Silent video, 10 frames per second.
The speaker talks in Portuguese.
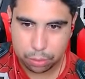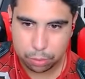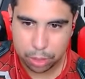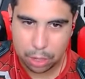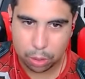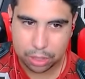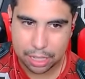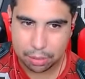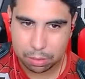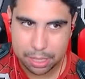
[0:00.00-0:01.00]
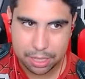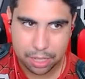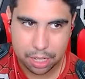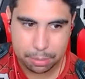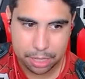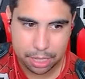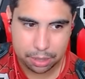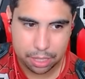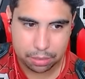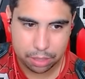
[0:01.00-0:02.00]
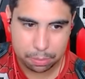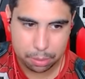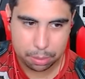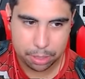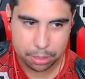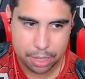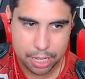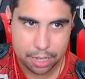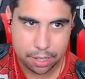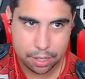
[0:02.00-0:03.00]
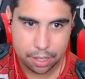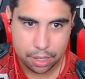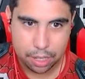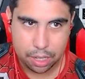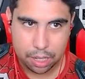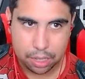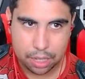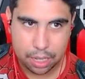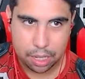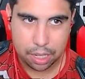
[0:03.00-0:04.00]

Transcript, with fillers: Fui derrotado com o Mestre Kami aqui. Tá, não tem problema não, galera. Tá.